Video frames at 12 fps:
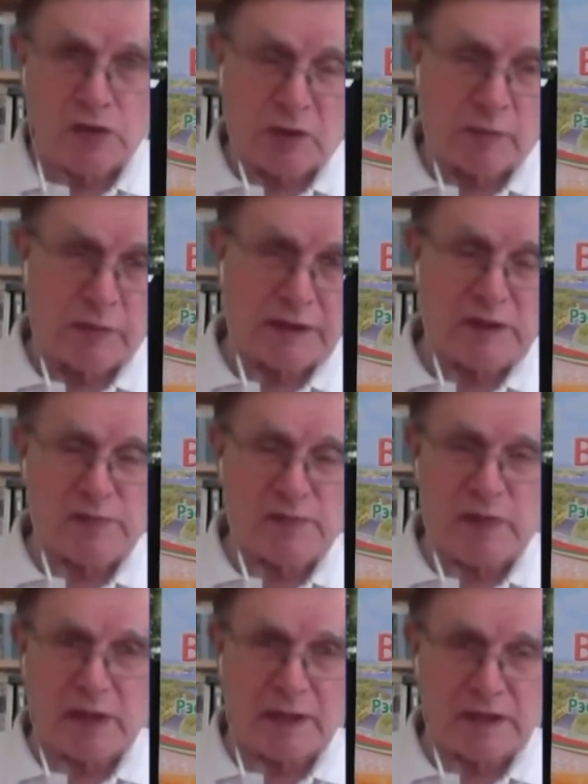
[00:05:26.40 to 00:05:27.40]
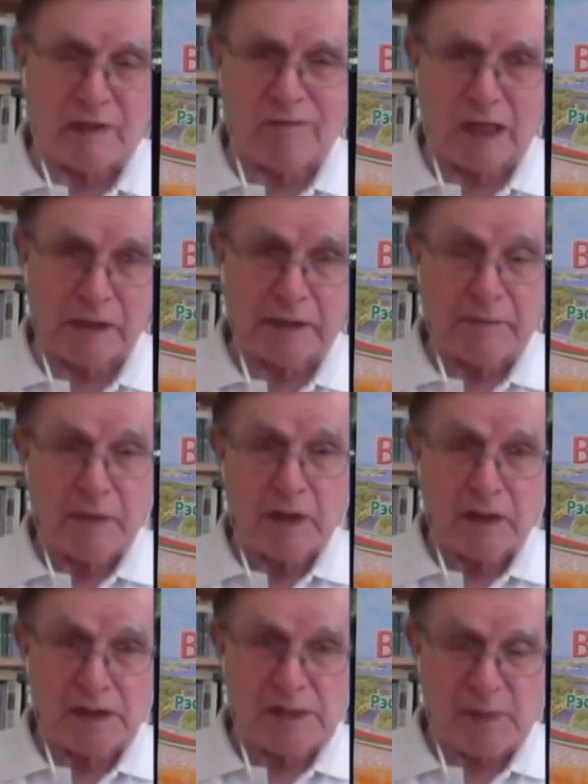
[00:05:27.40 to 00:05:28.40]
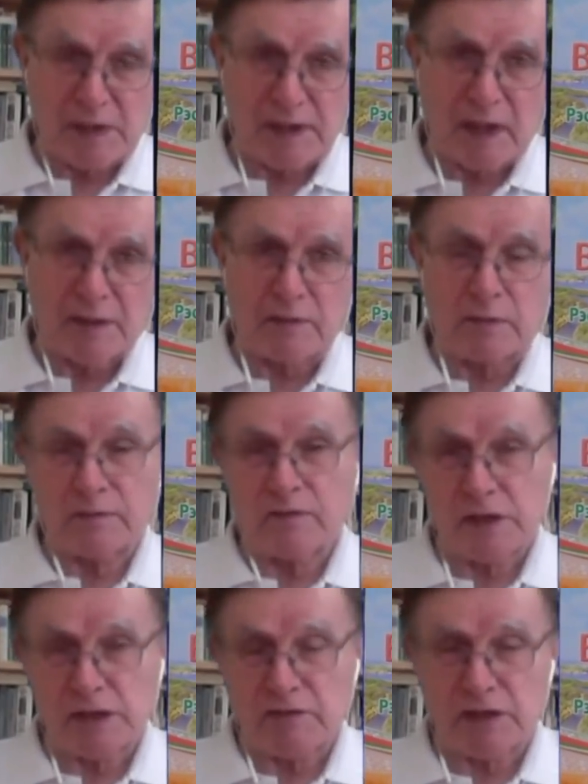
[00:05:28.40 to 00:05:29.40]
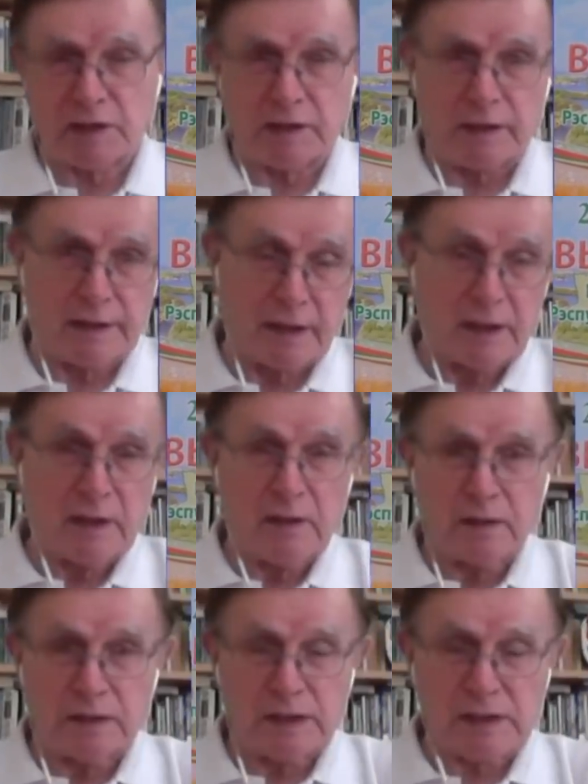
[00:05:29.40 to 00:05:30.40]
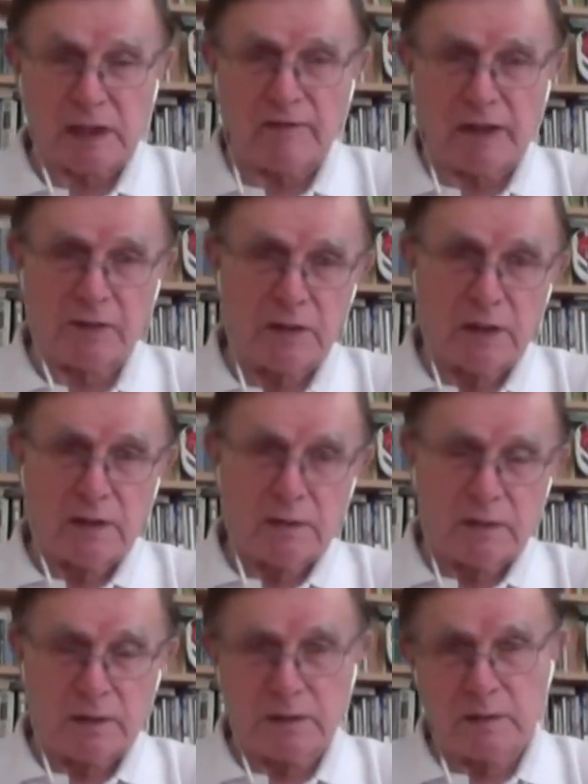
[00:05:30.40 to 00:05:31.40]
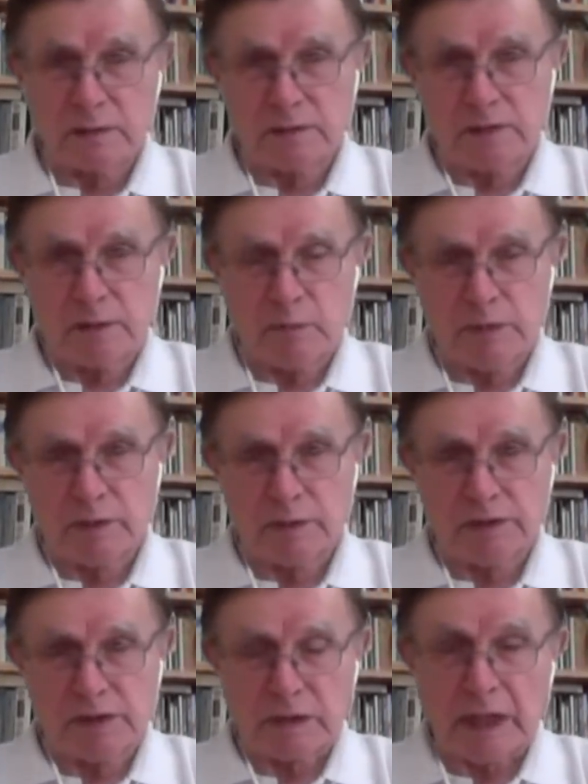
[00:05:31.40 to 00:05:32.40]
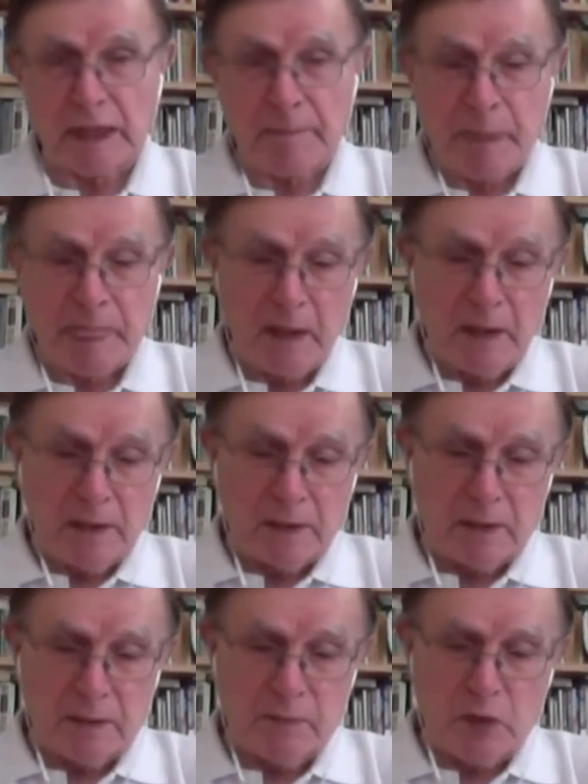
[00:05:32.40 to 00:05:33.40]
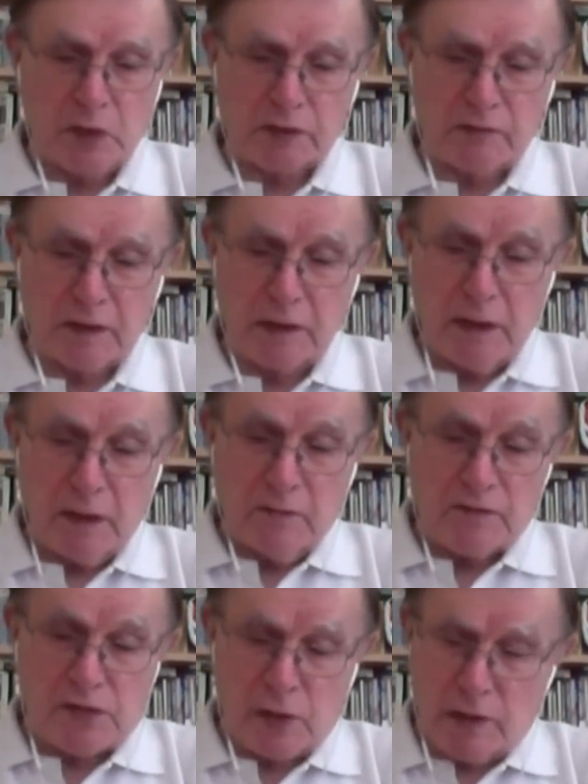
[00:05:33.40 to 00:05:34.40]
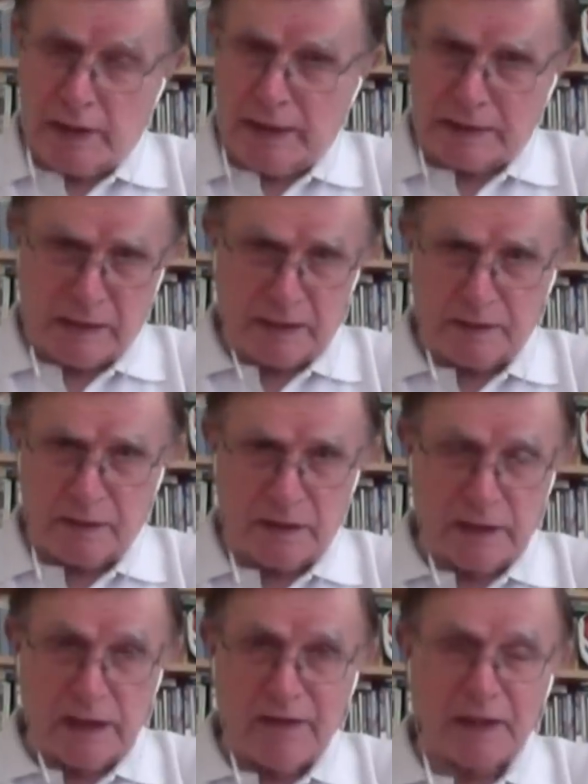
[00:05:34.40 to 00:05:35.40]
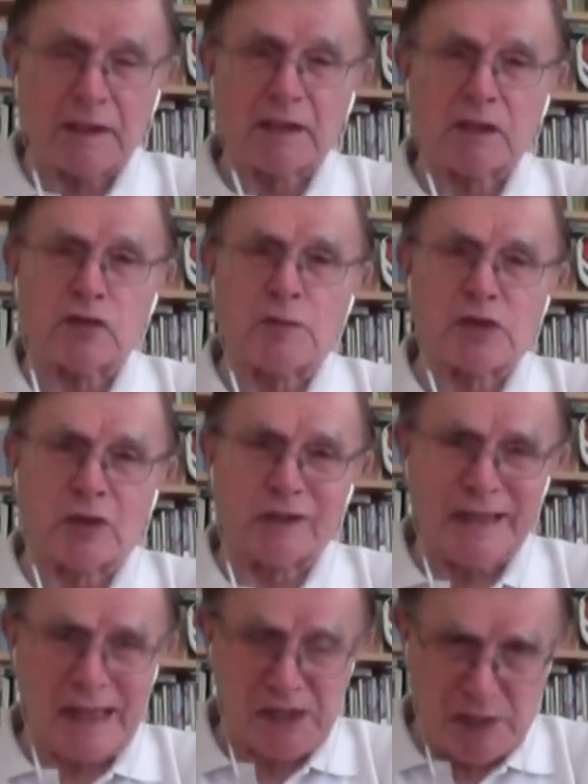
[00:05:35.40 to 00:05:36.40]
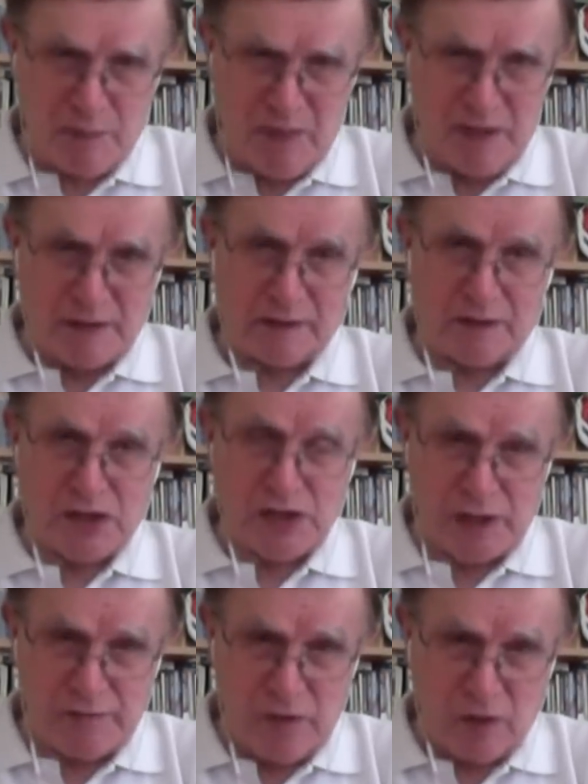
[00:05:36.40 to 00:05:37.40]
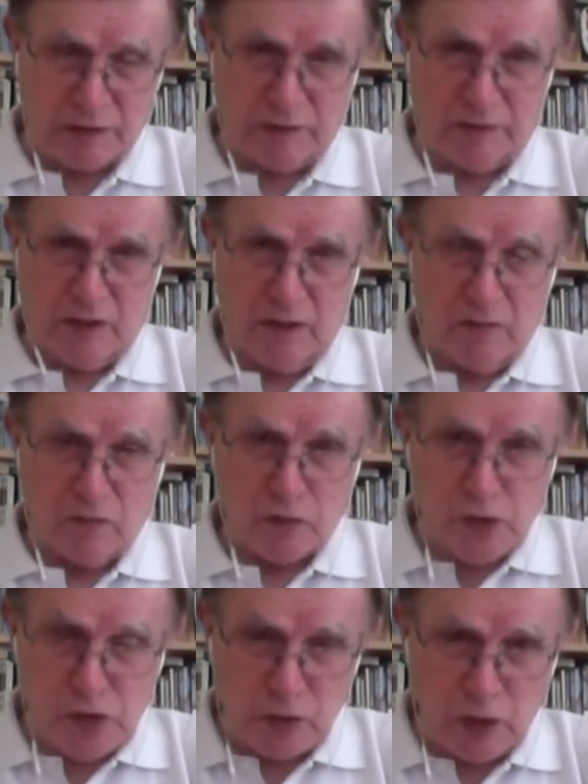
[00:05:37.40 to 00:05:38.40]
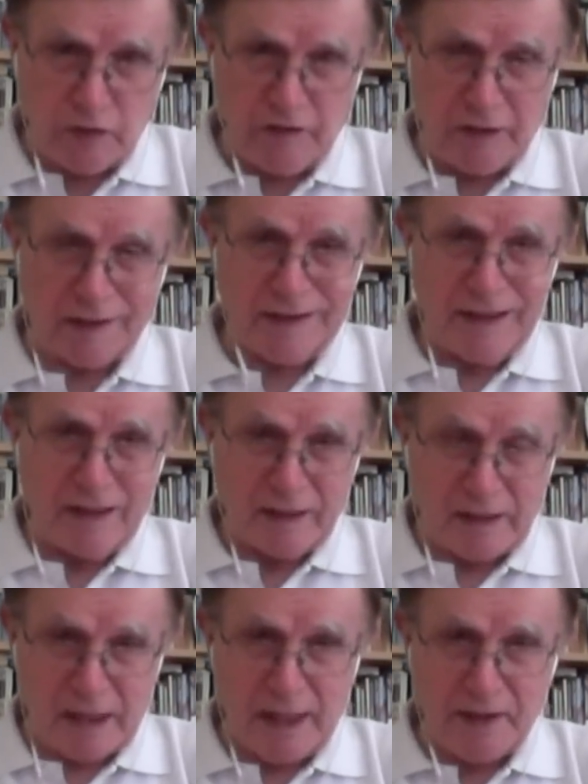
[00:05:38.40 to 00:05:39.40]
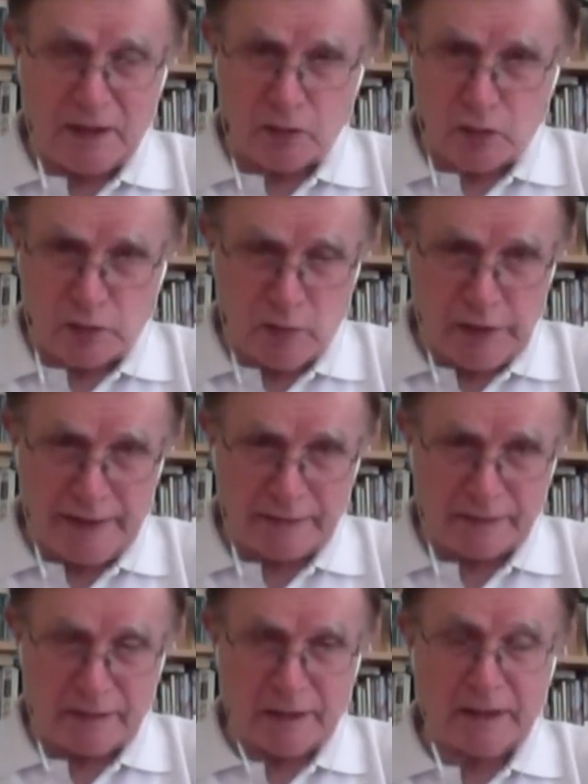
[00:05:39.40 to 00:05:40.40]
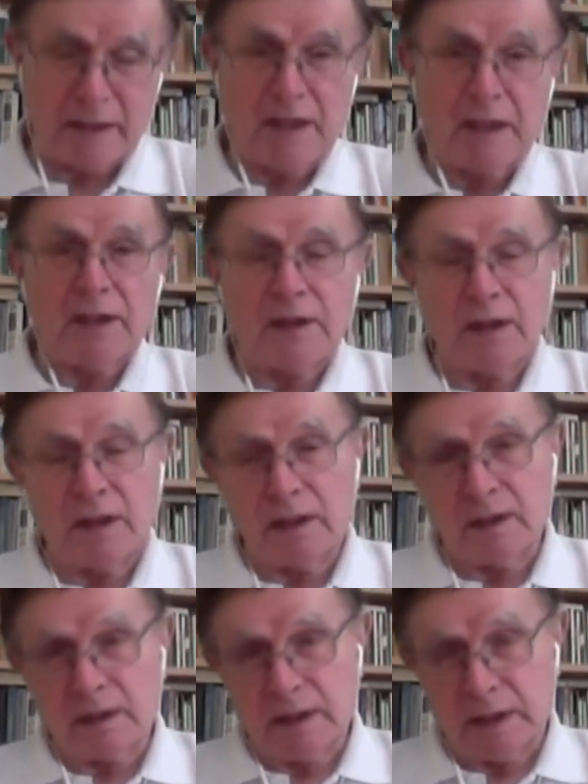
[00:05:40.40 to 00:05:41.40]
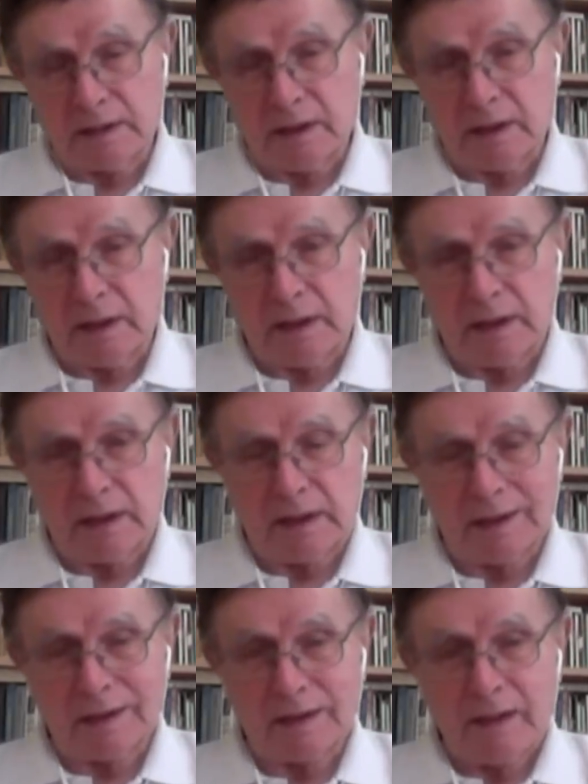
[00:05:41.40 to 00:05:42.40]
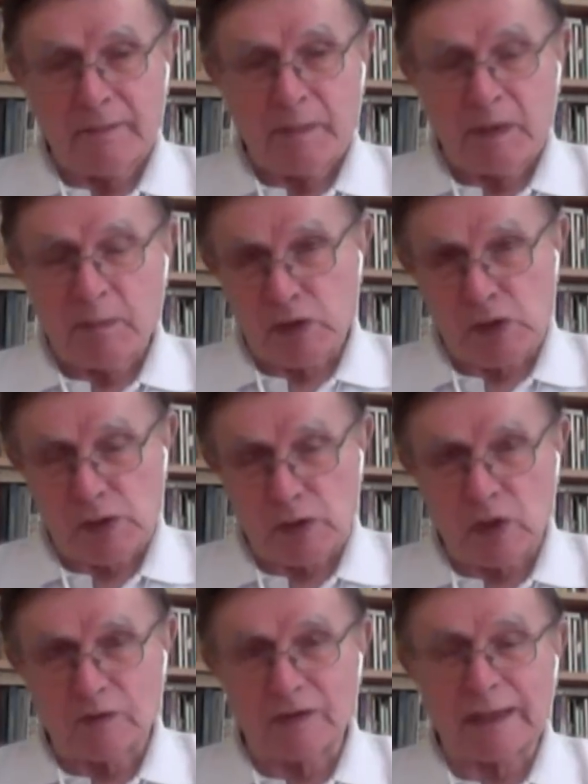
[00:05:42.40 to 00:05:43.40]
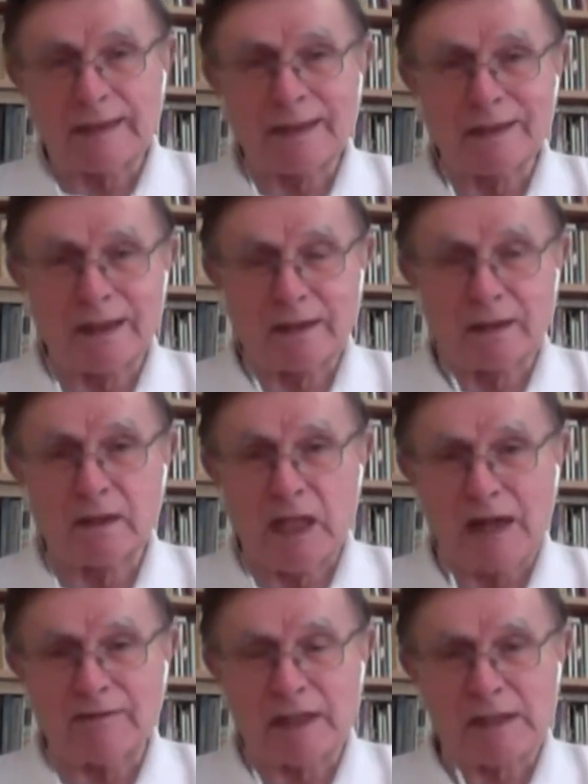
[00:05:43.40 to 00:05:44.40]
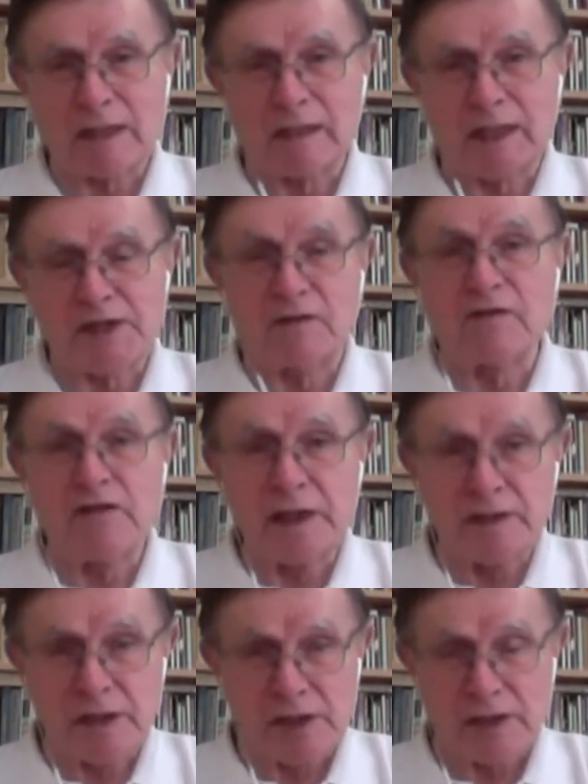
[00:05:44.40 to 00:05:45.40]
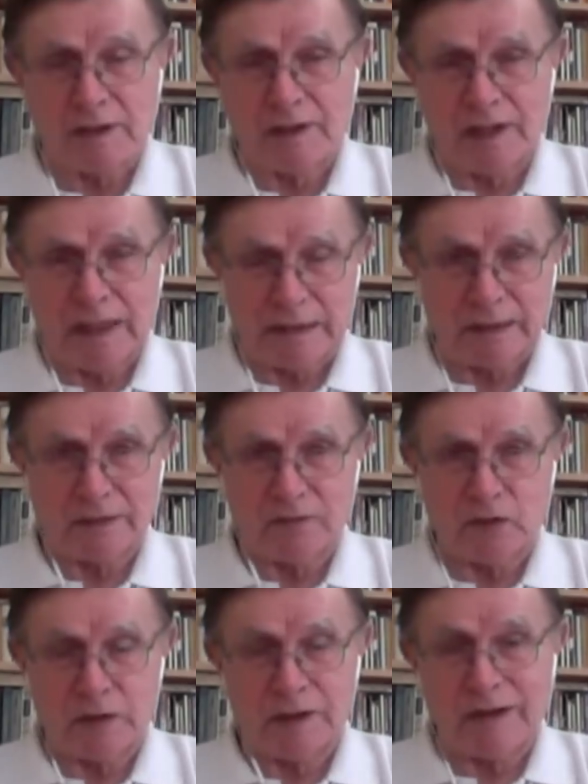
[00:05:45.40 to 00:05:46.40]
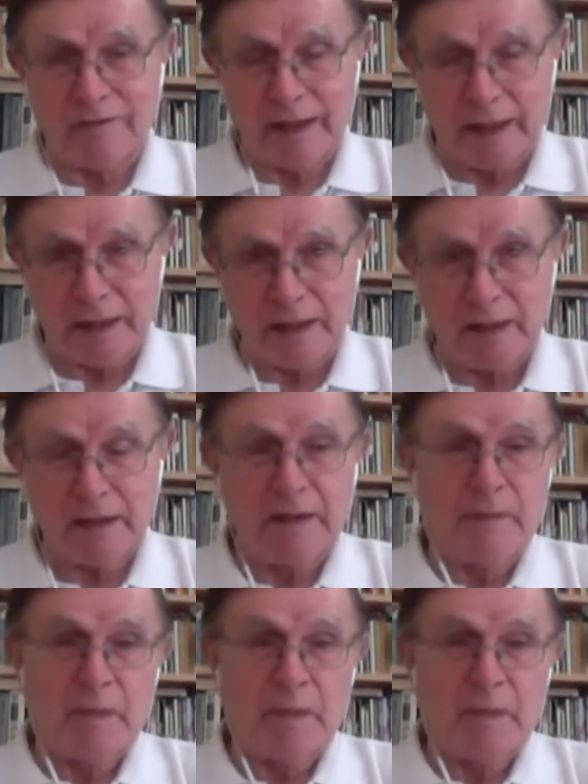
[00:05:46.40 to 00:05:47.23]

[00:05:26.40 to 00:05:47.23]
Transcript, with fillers: чтобы разбирать завалы и спасать выживших или доставать э, э тела э, мертвых. Все это говорит о том, что наш мир живет в условиях, крайне турбулентных. И это, э, безусловно, главная задача – выдержать это вот давление.